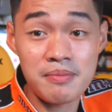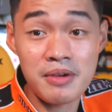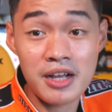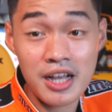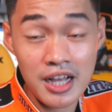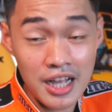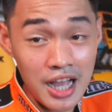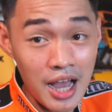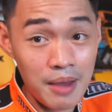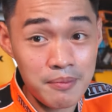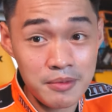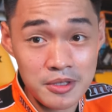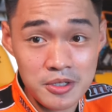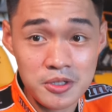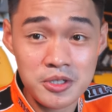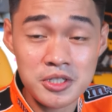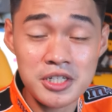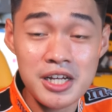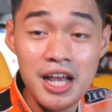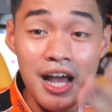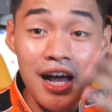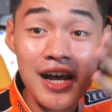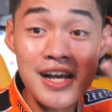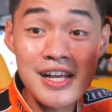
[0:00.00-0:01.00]
magagamit ko
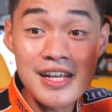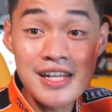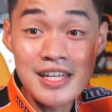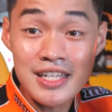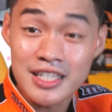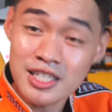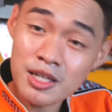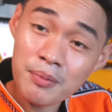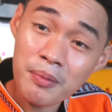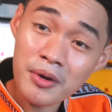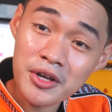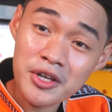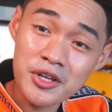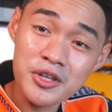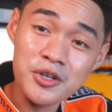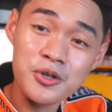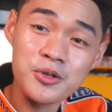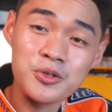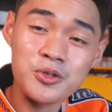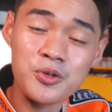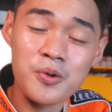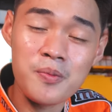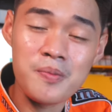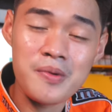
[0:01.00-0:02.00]
siya sa
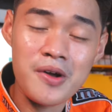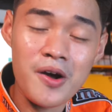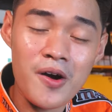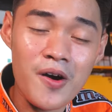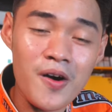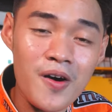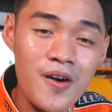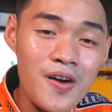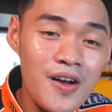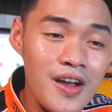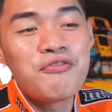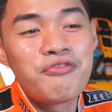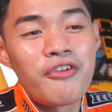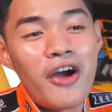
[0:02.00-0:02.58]
pag-YouTube ko.